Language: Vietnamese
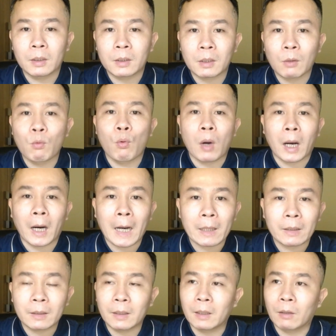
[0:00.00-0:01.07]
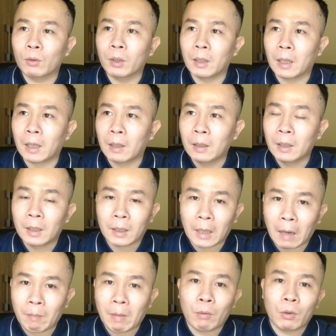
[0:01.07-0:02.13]
rau củ quả khác để có thể là
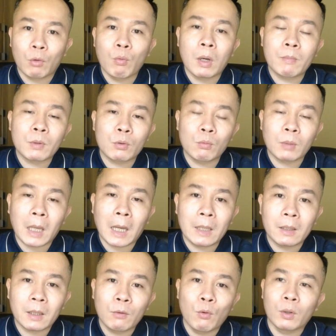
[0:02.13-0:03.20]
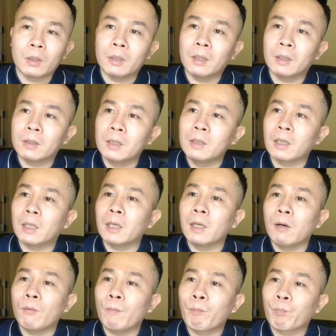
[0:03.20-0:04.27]
đảm bảo được cung cấp cho chúng ta những cái nguồn dinh dưỡng thiết
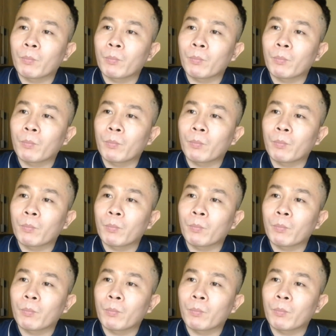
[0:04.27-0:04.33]
yếu.